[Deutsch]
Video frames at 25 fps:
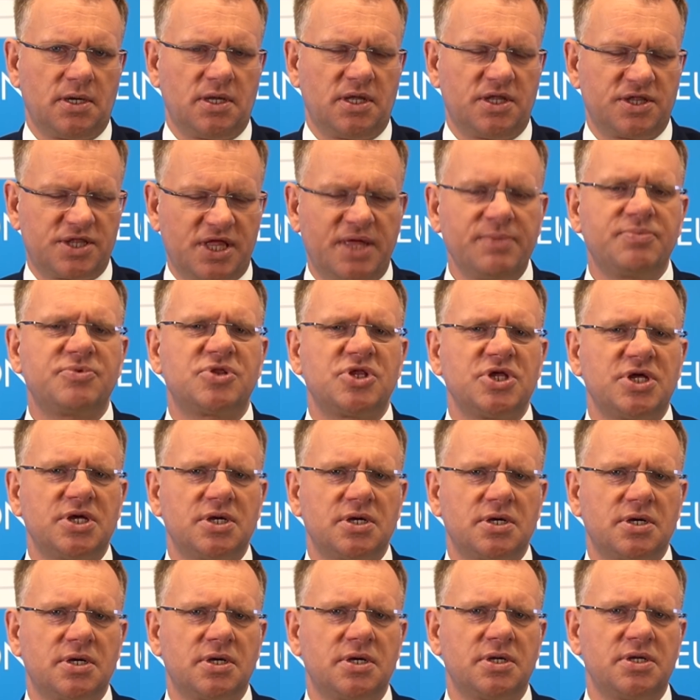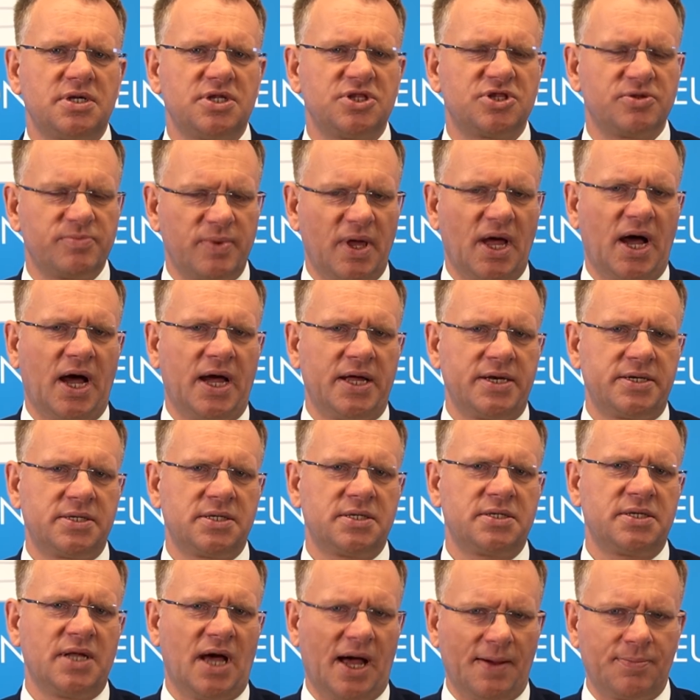Es gibt sie, diese
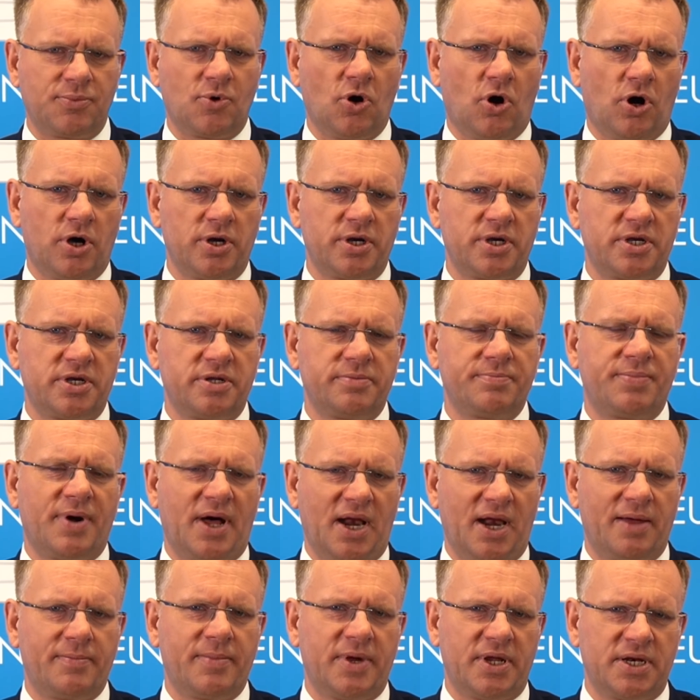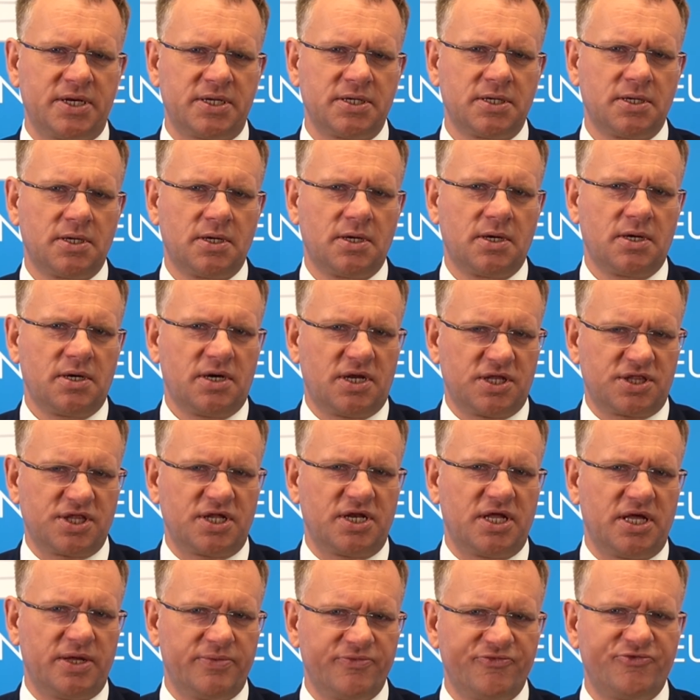Mehrheit der Abgeordneten im Parlament, das
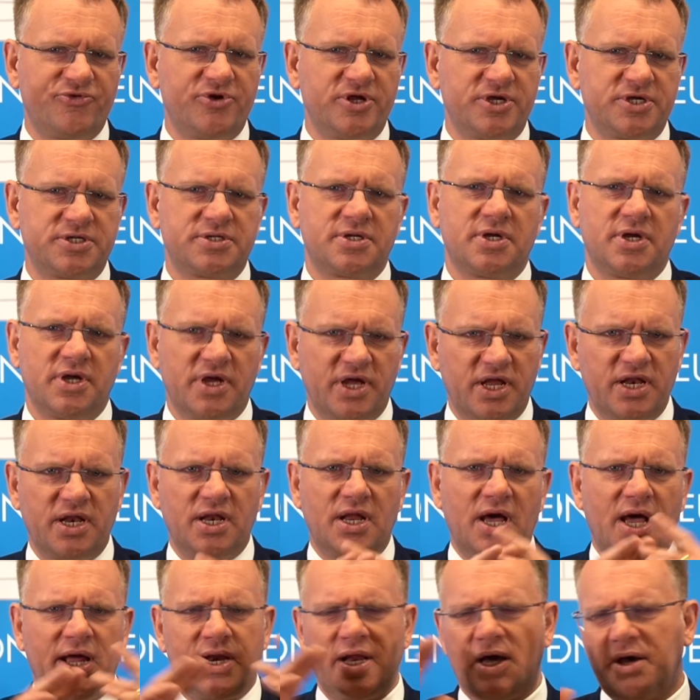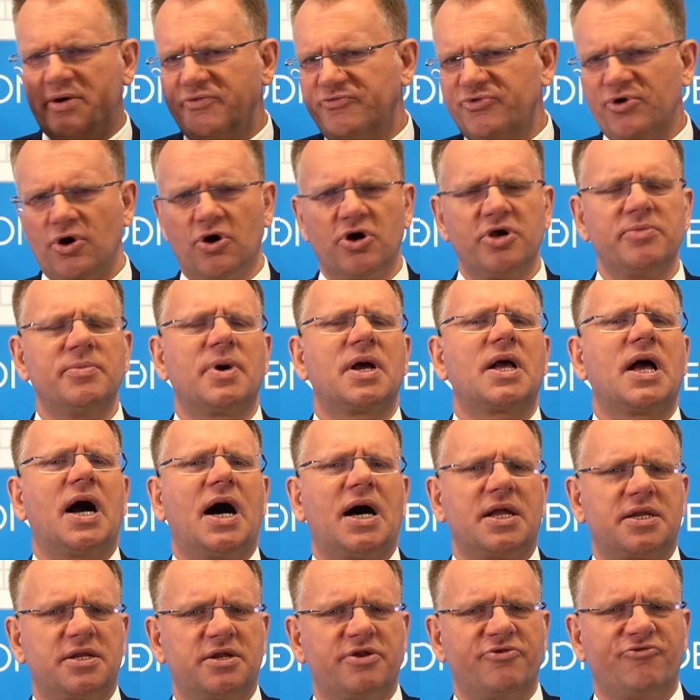eine Impfpflicht in einer wie auch immer
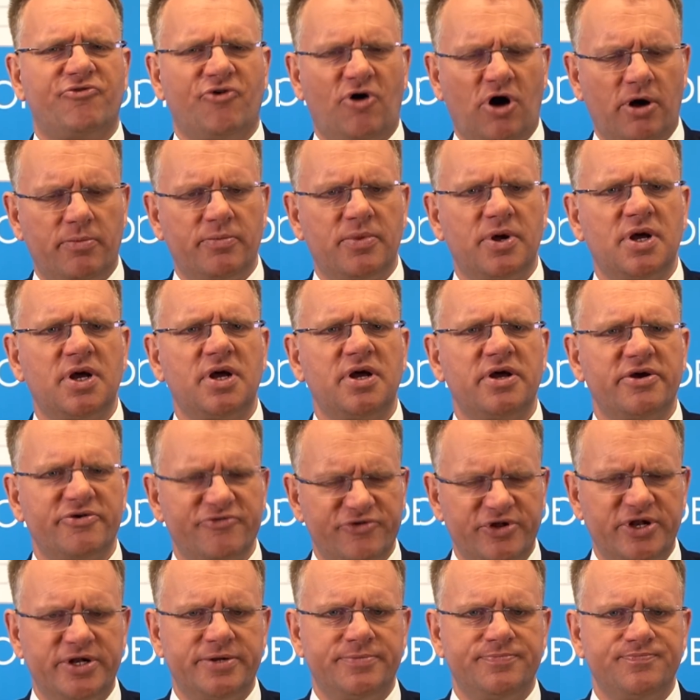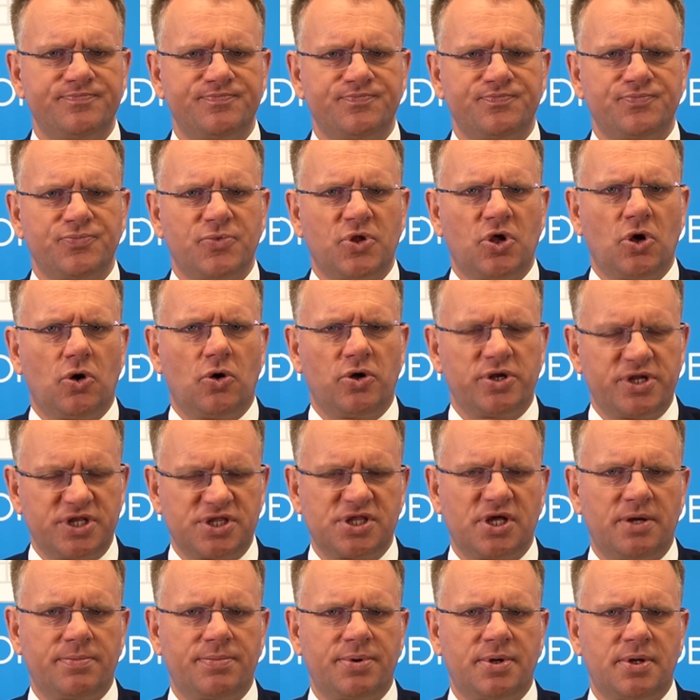gearteten Form will. Und
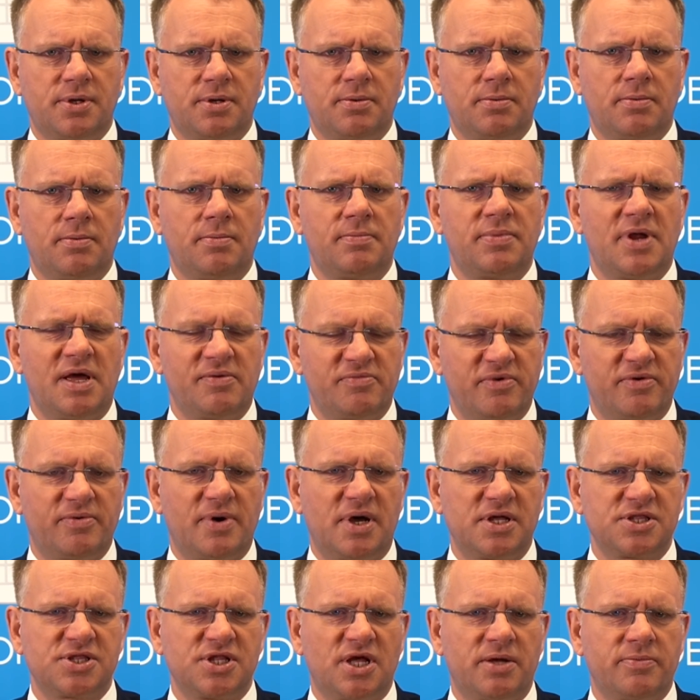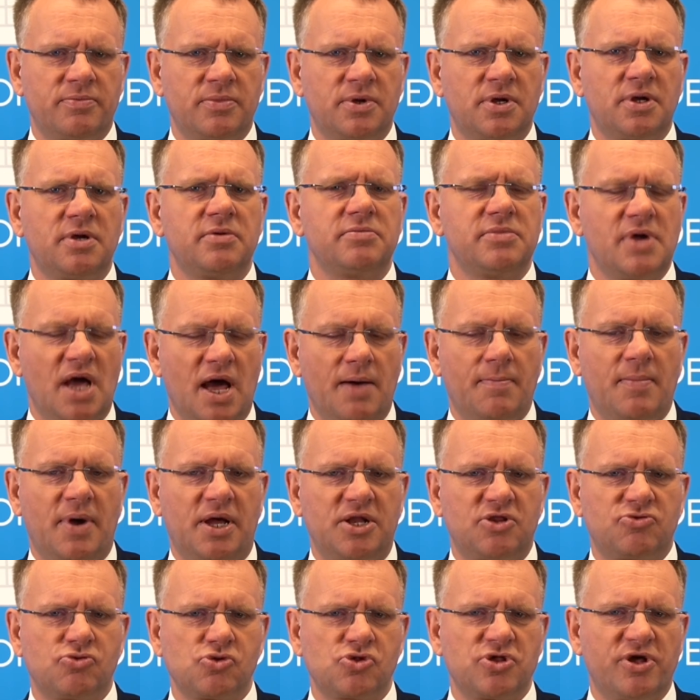deshalb bleiben wir wachsam. Wir haben
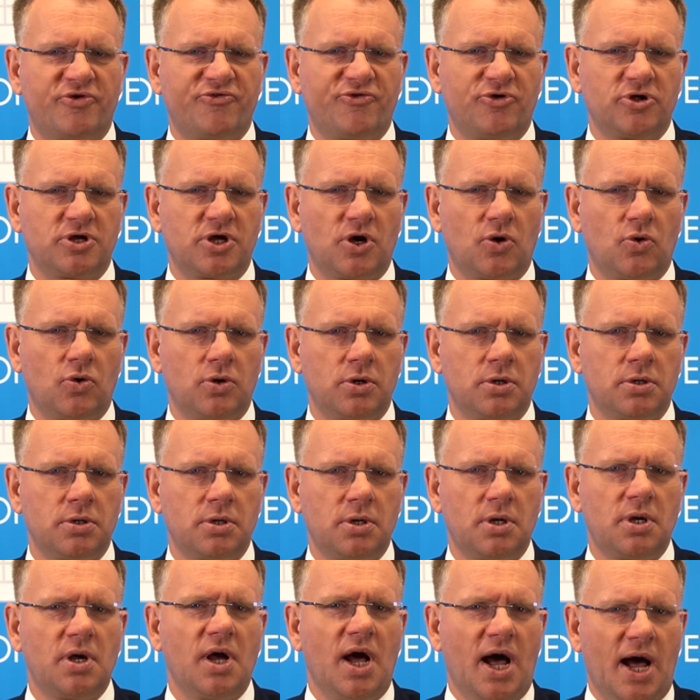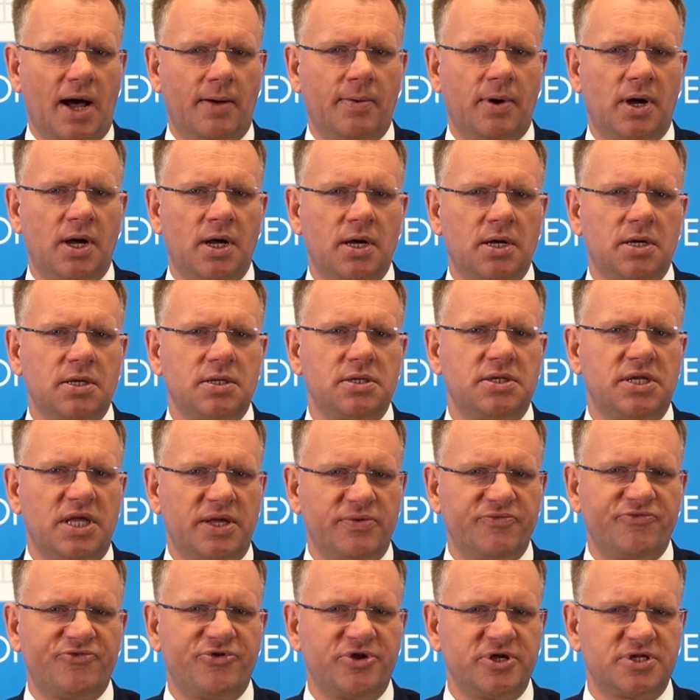einen Zwischenerfolg errungen, aber die
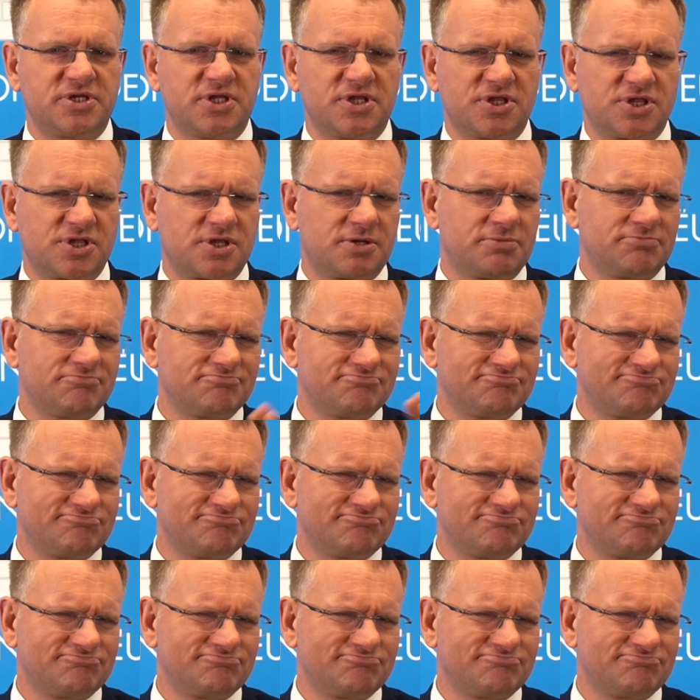Impfpflicht ist